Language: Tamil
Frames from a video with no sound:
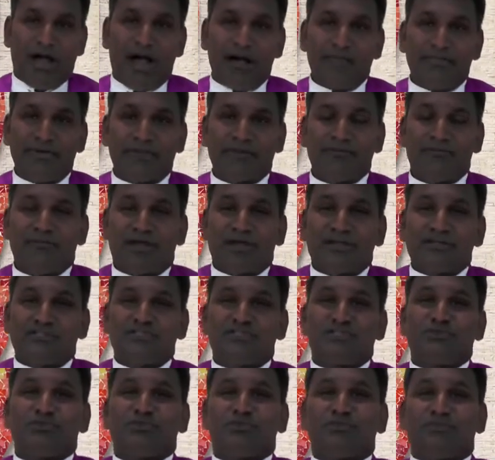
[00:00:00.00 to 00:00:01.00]
மாபெரும்
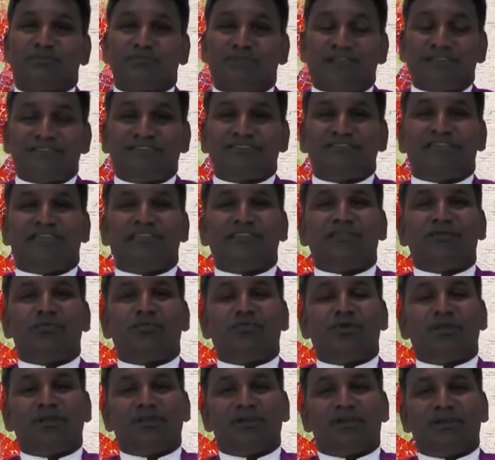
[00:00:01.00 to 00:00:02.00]
மகிழ்ச்சி ஊட்டும் நற்செய்தி
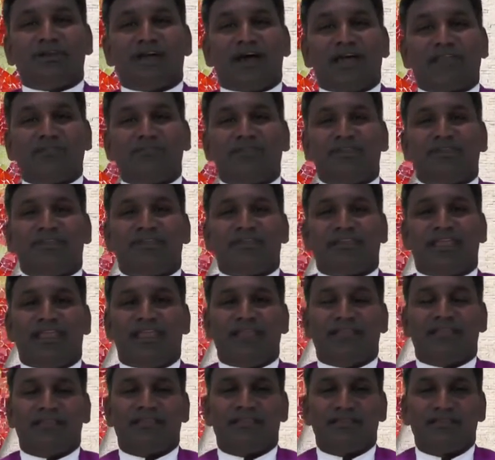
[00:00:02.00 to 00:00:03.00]
உங்களுக்கு
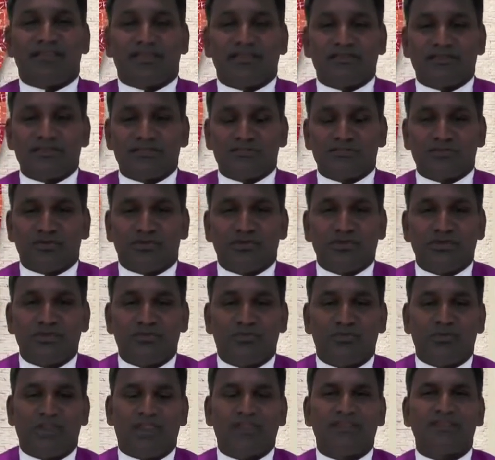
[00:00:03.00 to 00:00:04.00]
அறிவிக்கிறேன் என்று
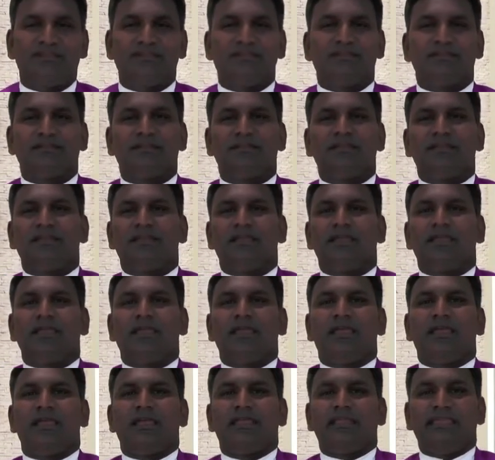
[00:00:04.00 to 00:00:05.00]
சொன்னவுடன்
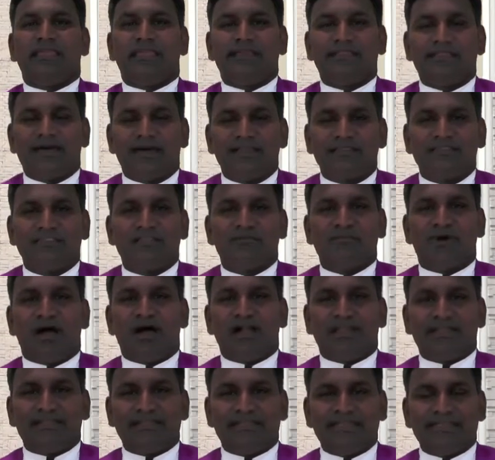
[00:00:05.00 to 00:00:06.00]

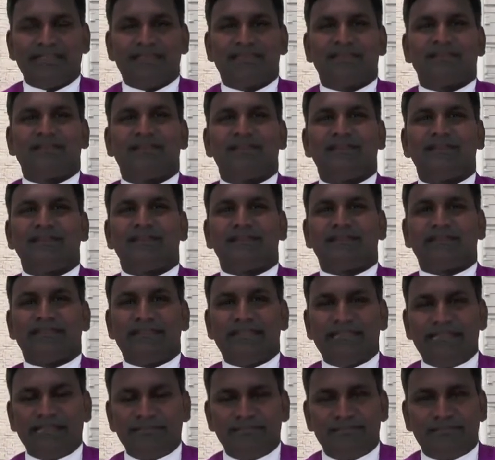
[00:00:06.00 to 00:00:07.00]
யதார்த்தமாக இடையர்கள்
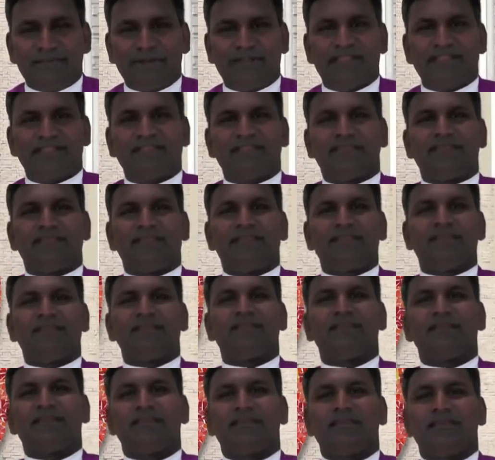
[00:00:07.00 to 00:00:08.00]
கீழ்ப்படிந்து
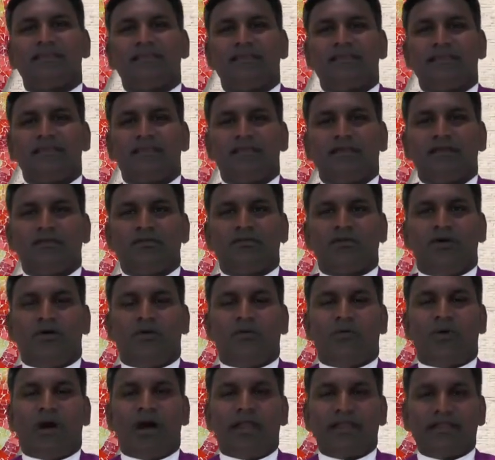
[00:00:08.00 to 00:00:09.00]

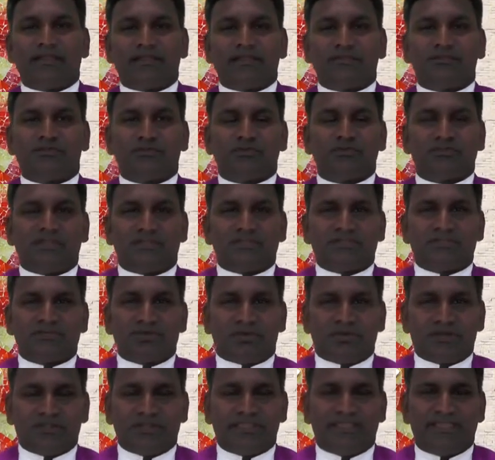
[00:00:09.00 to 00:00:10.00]
வானக தூதர்
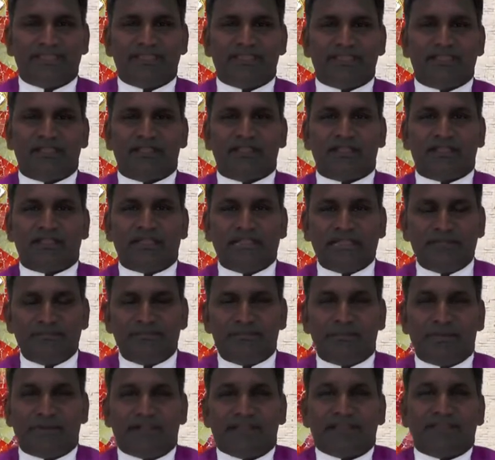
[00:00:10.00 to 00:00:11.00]
சொன்னதை
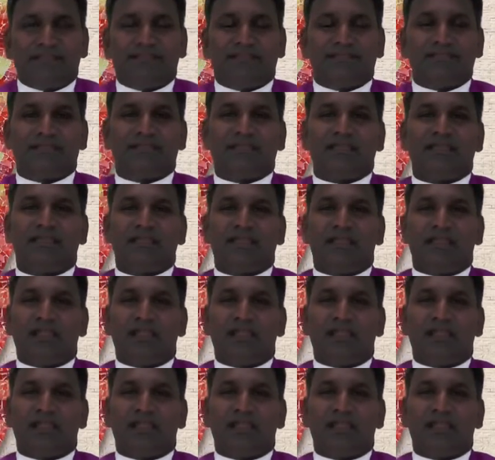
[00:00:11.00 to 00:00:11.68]
கீழ்ப்படிந்து